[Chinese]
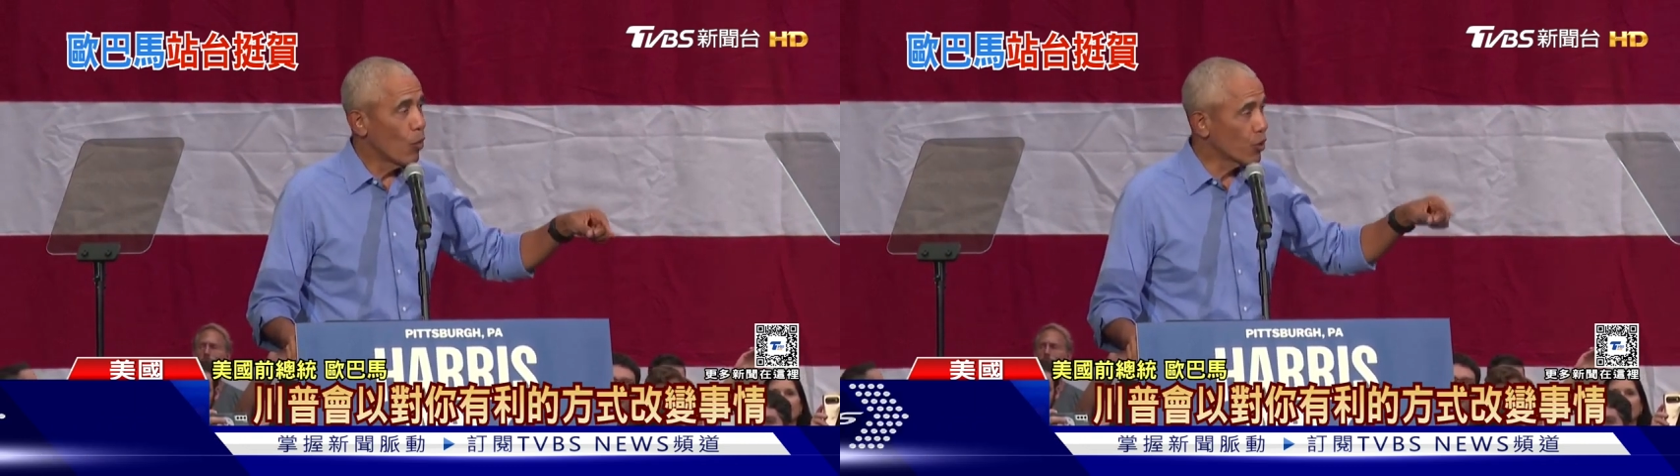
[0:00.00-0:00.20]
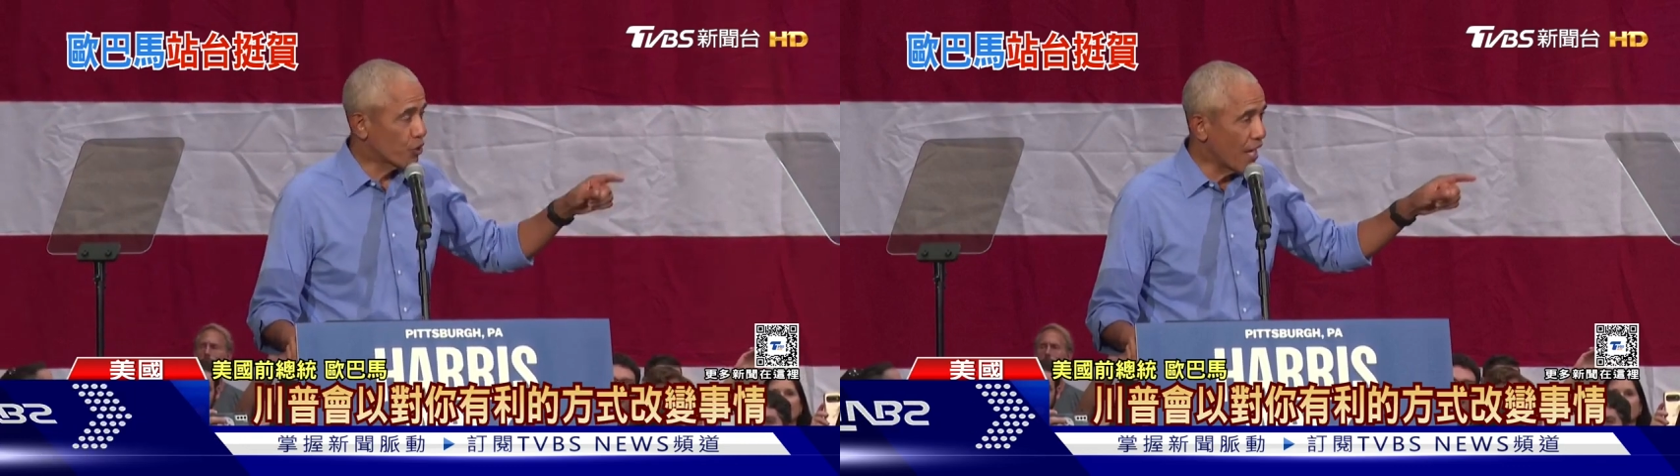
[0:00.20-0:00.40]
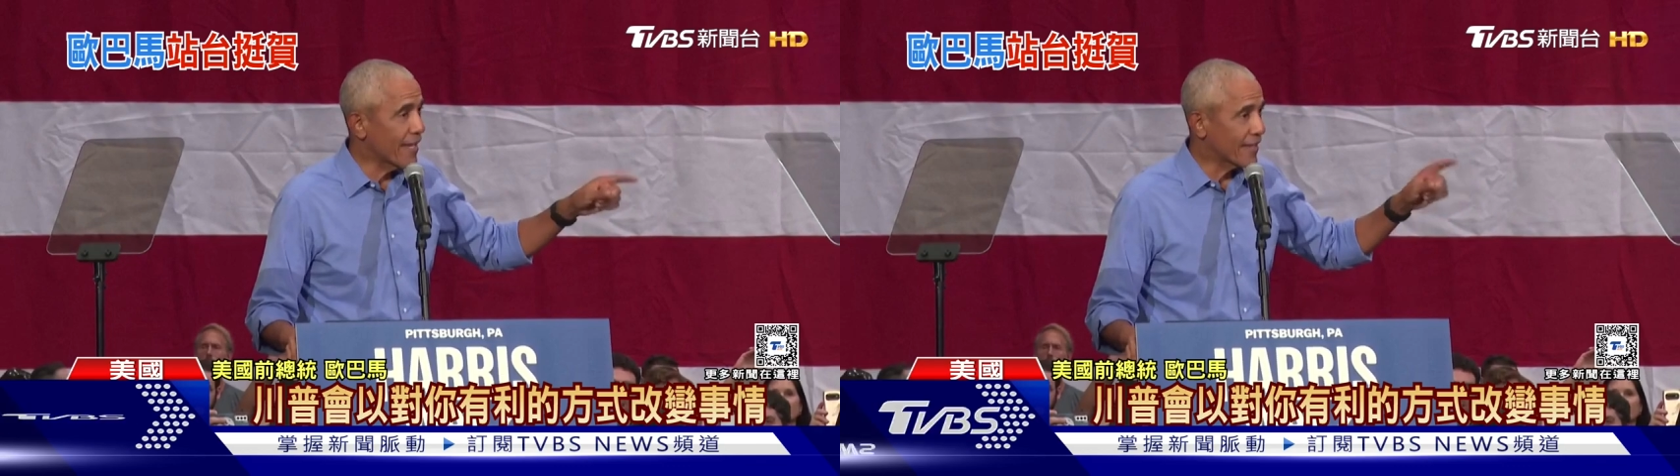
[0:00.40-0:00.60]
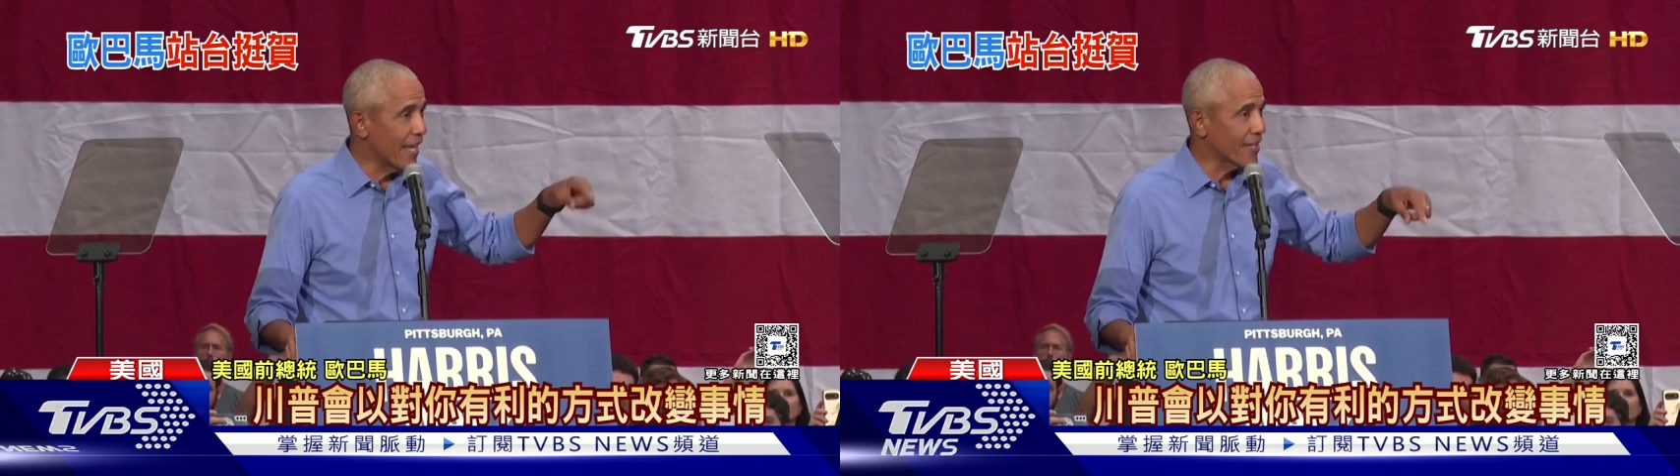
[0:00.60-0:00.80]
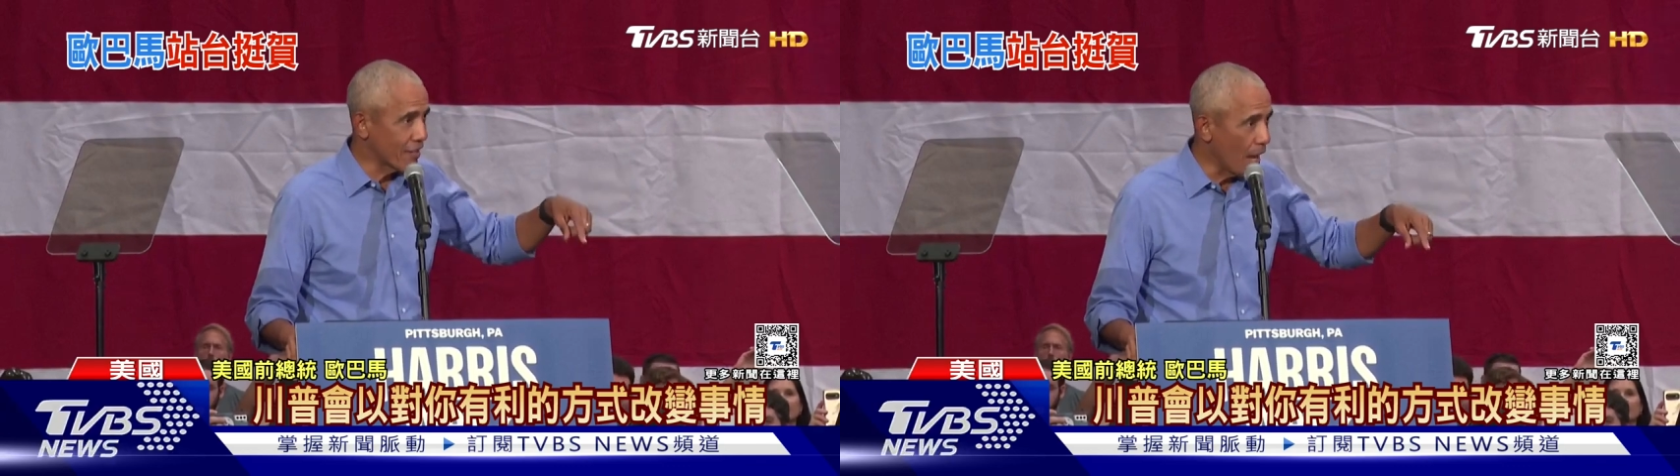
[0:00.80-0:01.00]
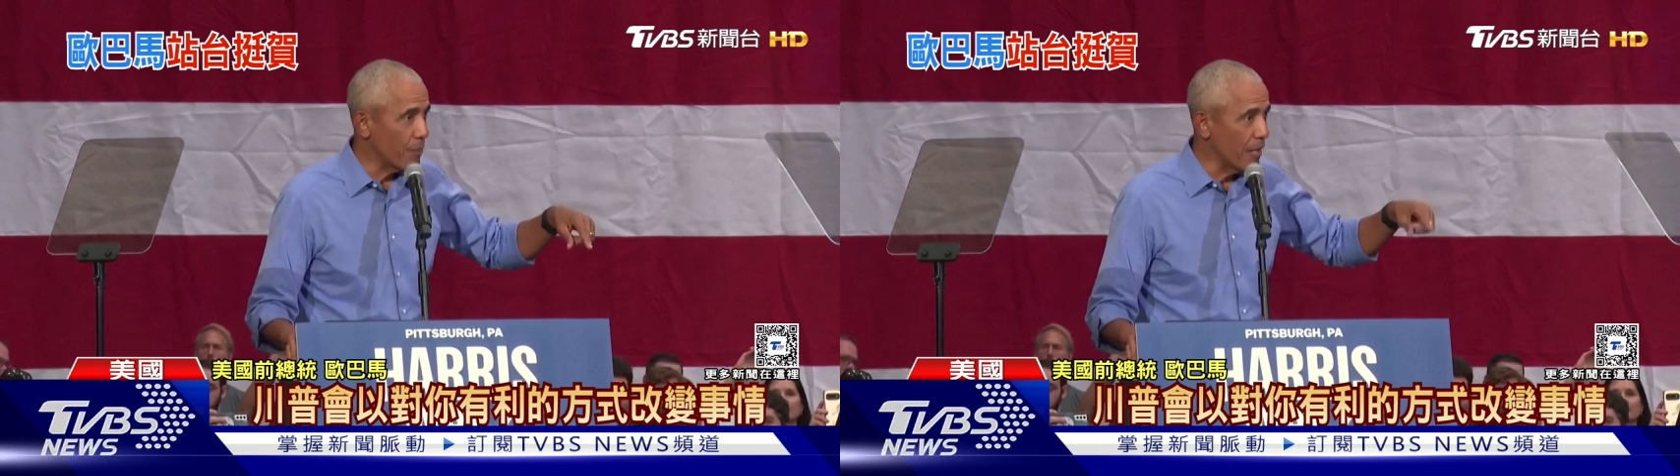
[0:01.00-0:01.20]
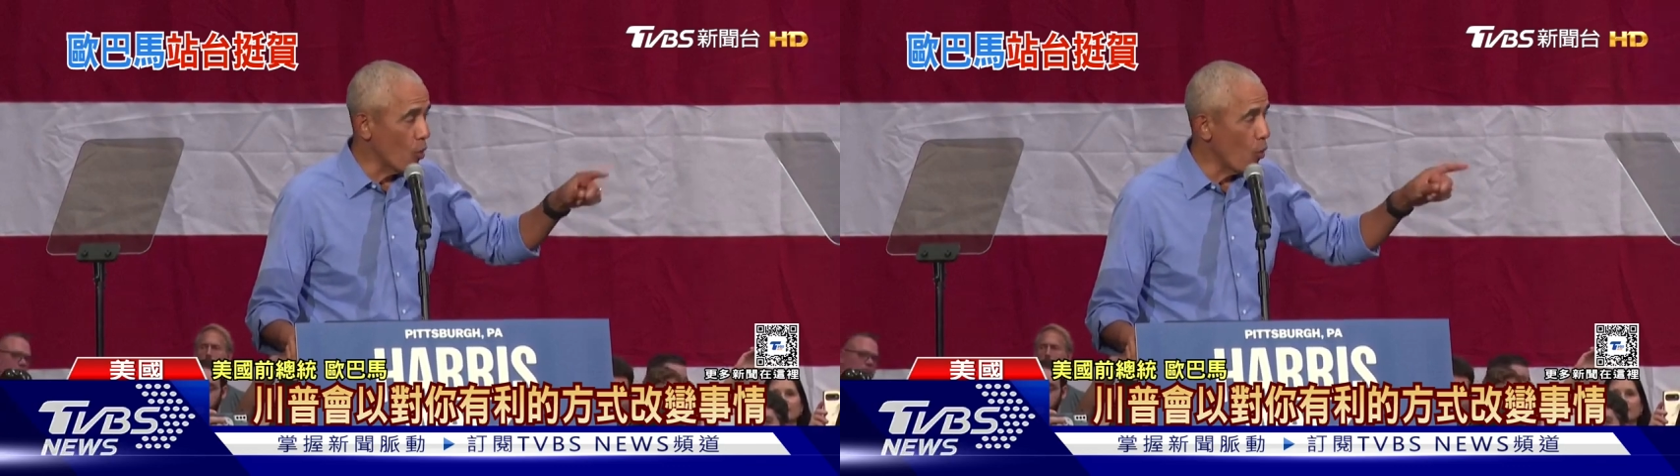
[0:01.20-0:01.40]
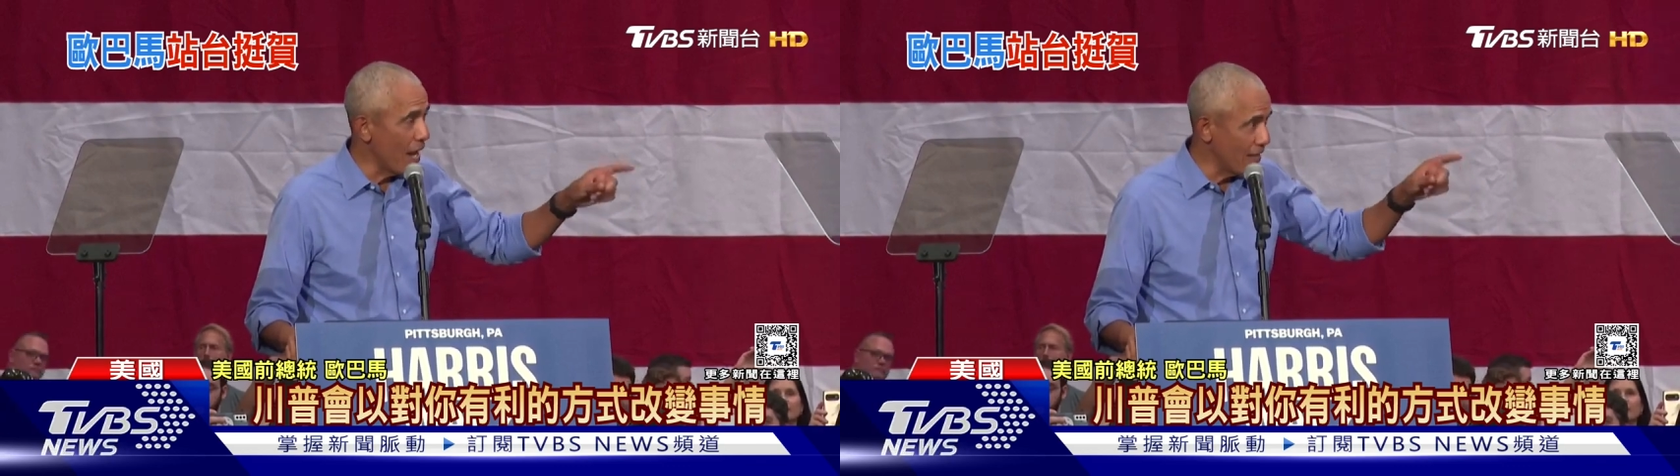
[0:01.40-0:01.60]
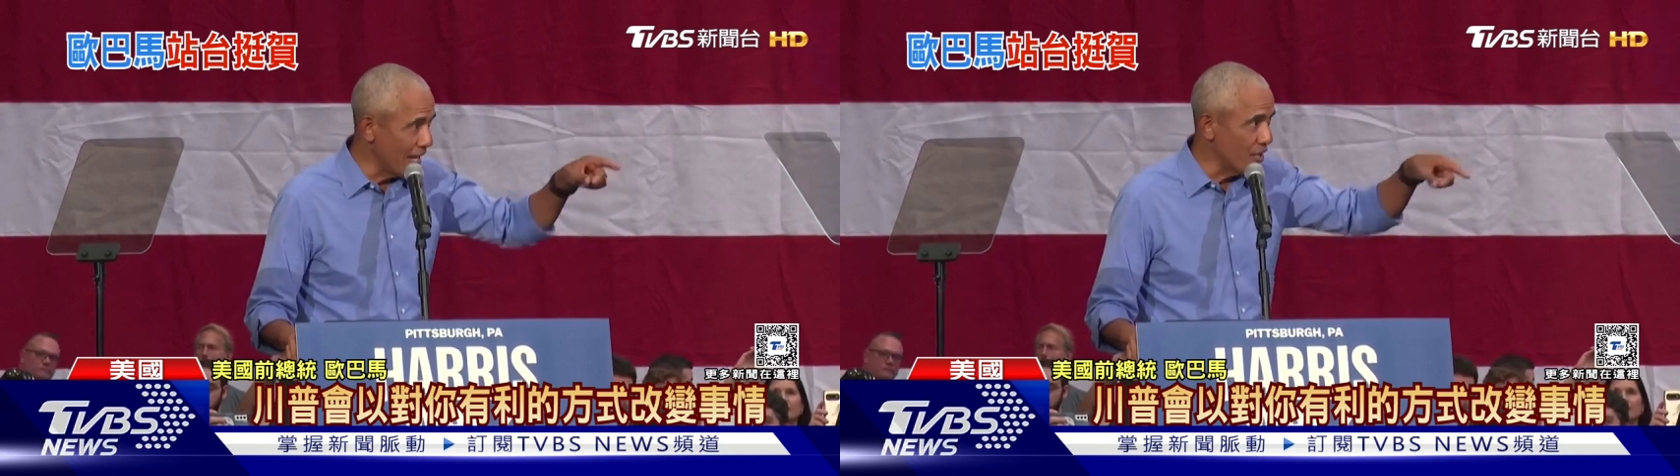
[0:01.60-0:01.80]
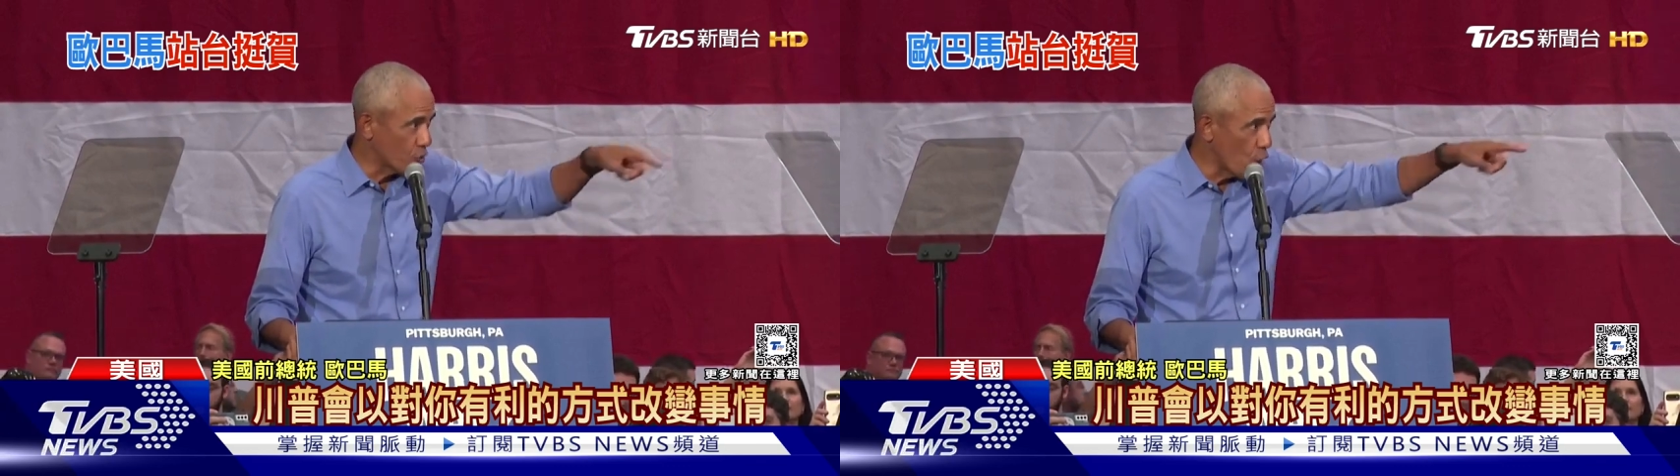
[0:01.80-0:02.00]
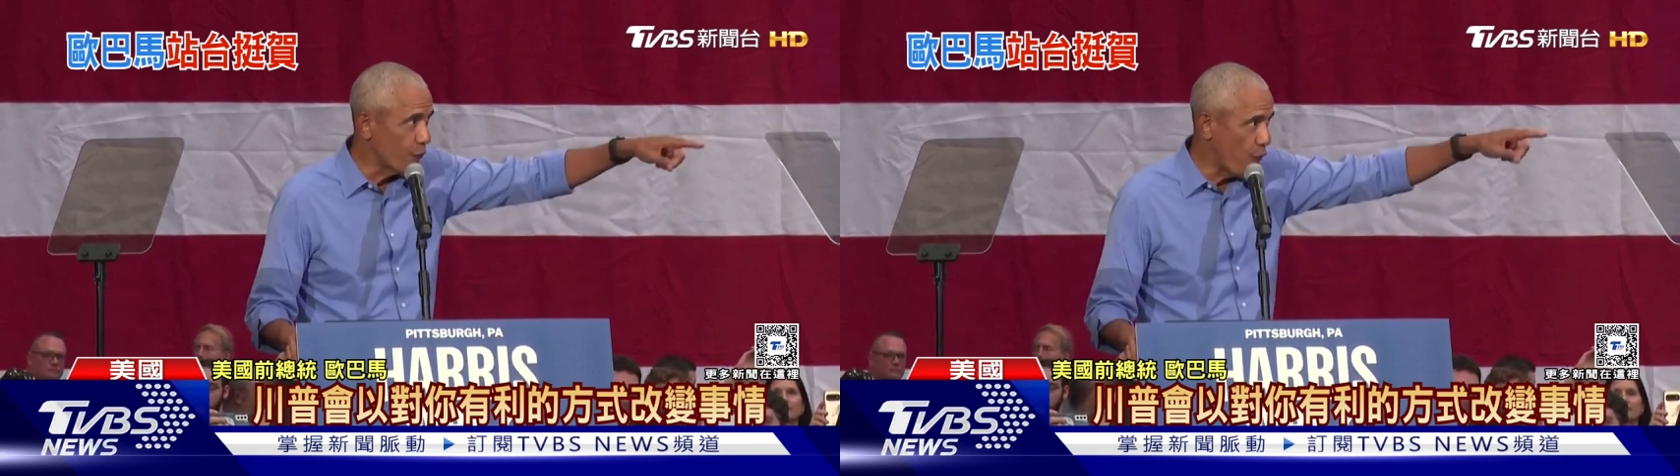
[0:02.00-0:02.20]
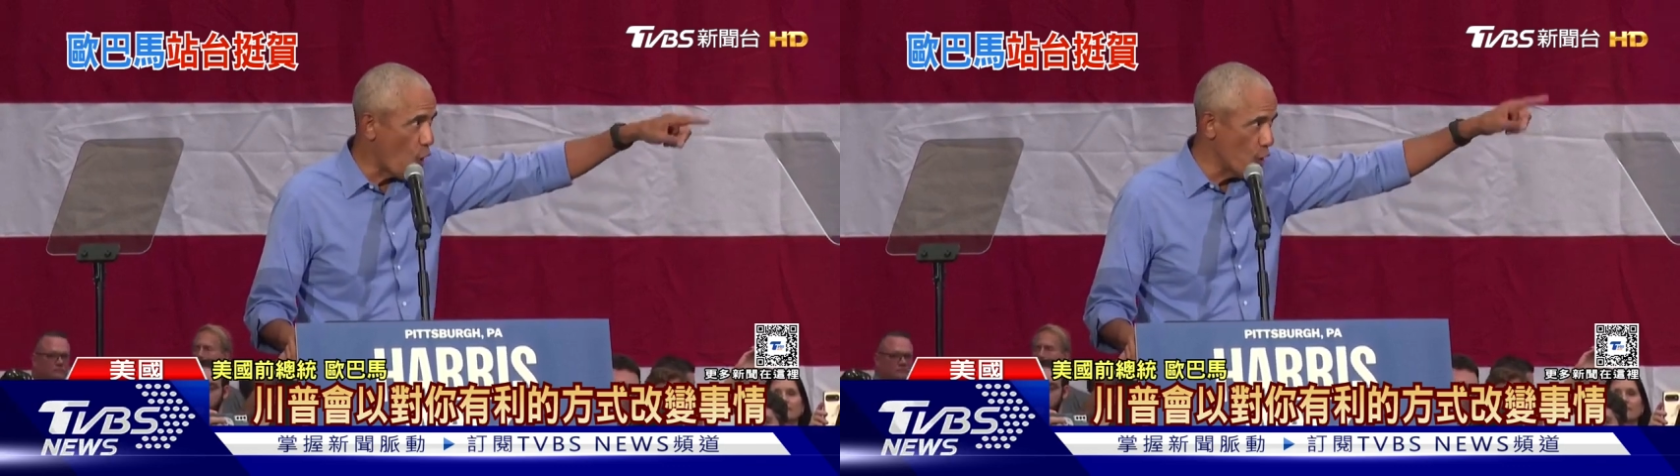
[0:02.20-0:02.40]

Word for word: will shake things up in a way that is good